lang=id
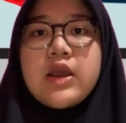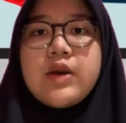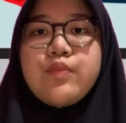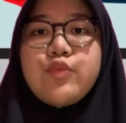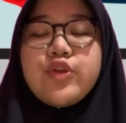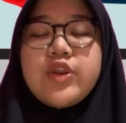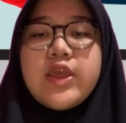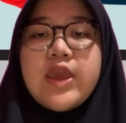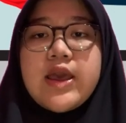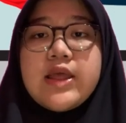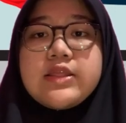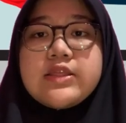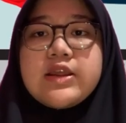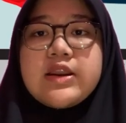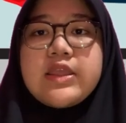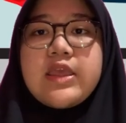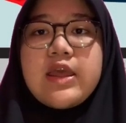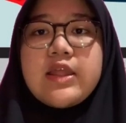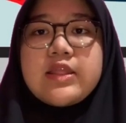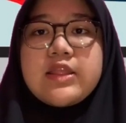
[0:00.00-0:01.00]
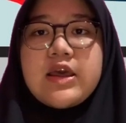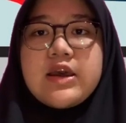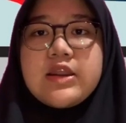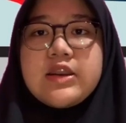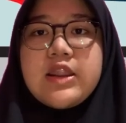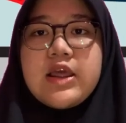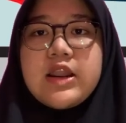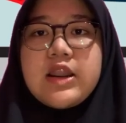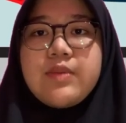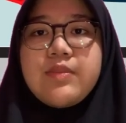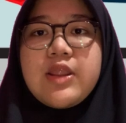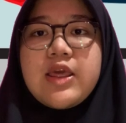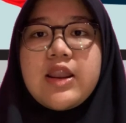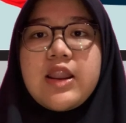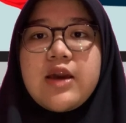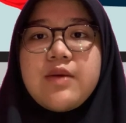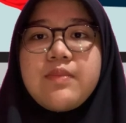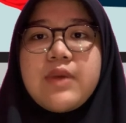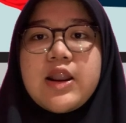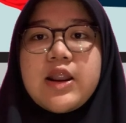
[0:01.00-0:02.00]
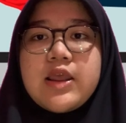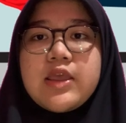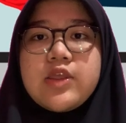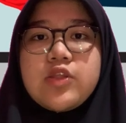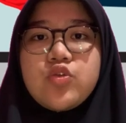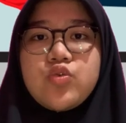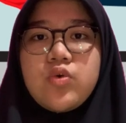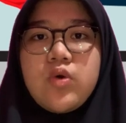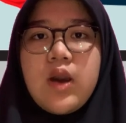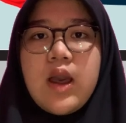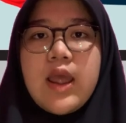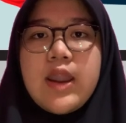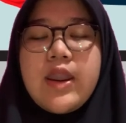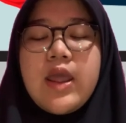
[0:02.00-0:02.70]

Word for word: Kemudian ternyata dalam lelang barang itu